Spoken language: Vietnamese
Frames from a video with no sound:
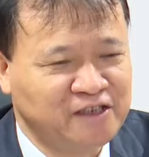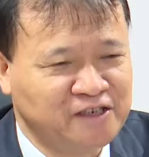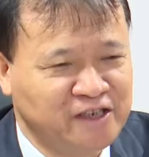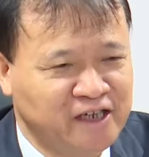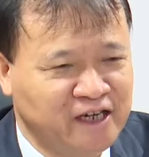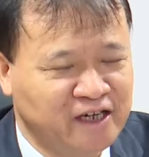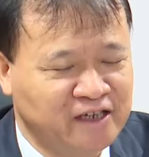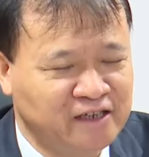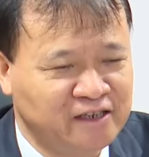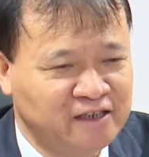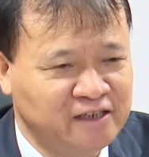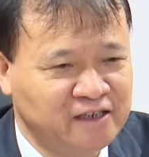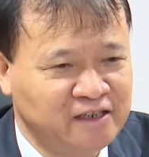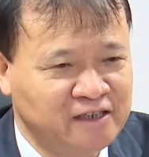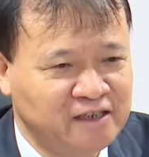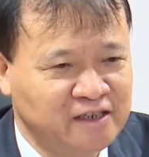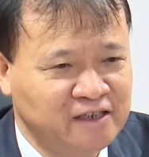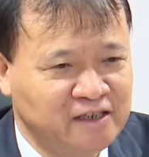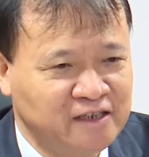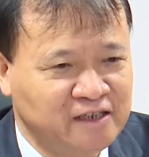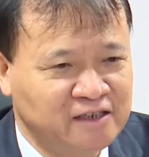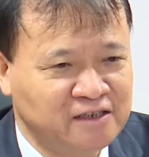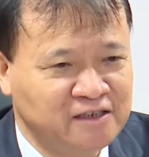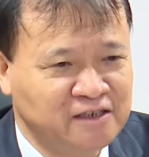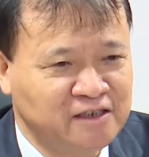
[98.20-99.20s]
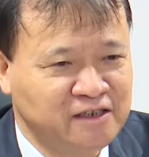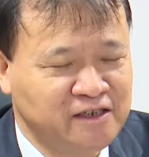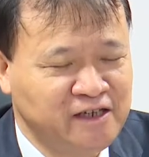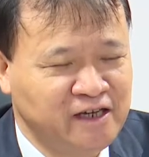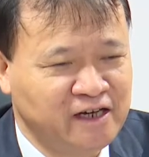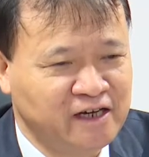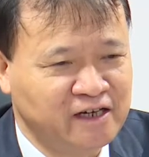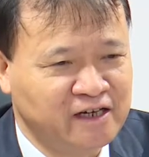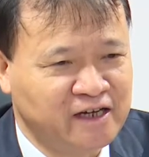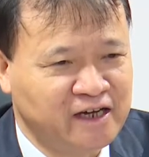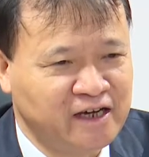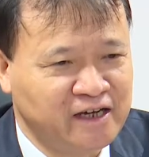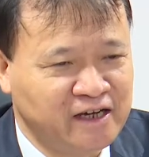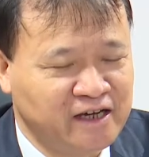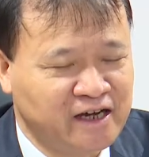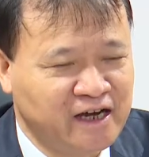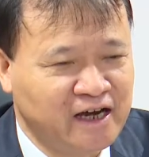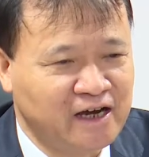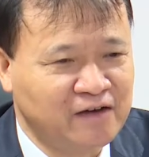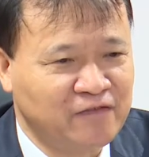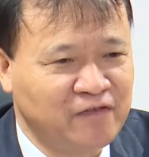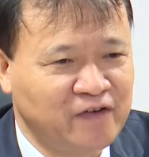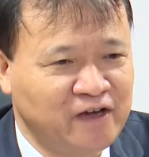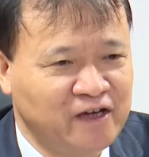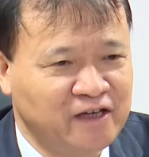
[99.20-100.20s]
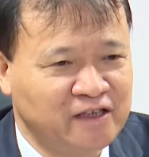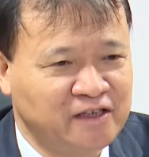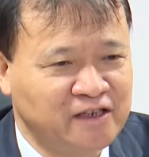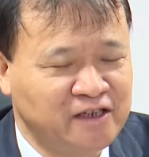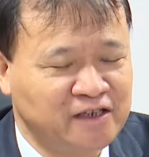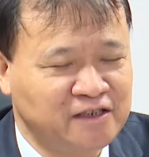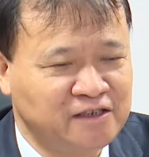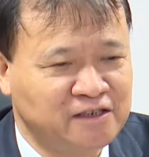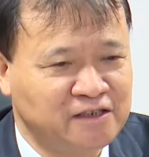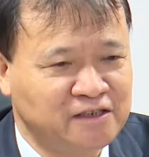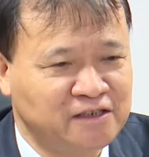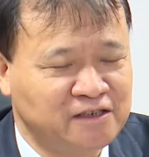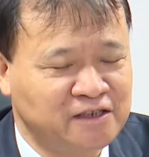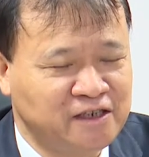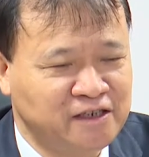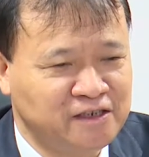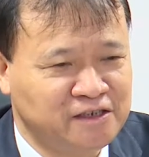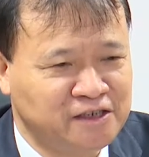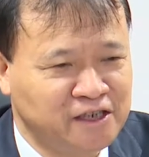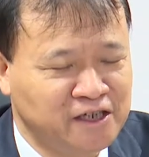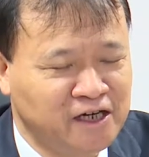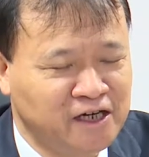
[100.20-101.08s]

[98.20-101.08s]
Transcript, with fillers: động xuất khẩu các mặt hàng chủ lực của mỗi bên và tiếp tục hợp tác chặt